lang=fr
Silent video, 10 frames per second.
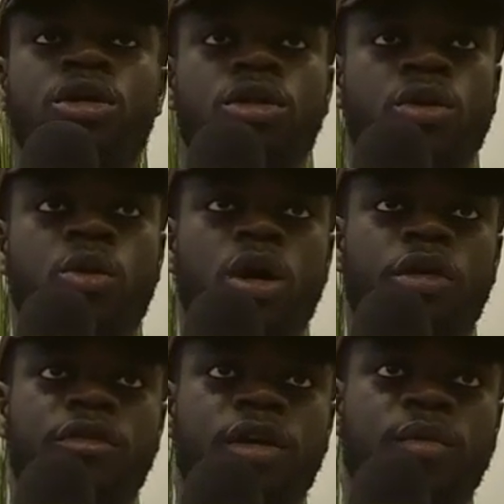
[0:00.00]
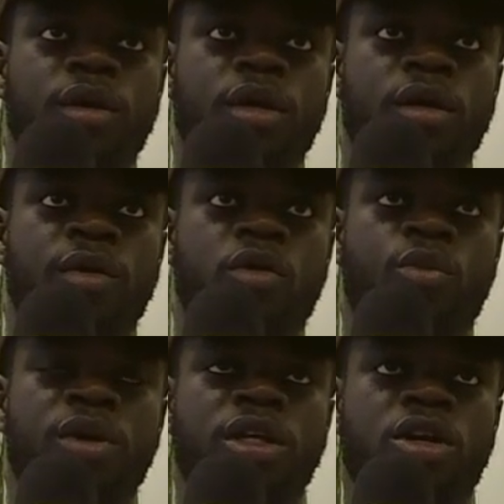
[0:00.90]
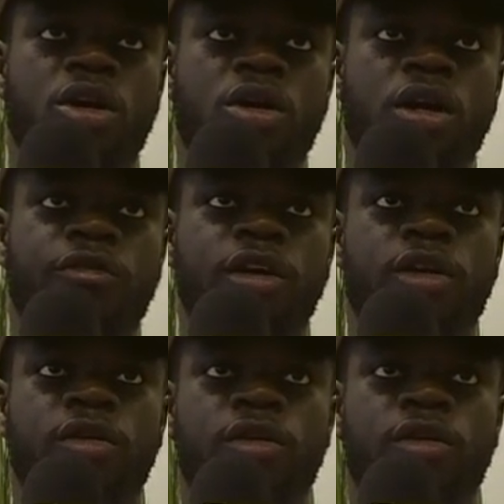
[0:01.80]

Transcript: dehors avec mes, copains d'école, avec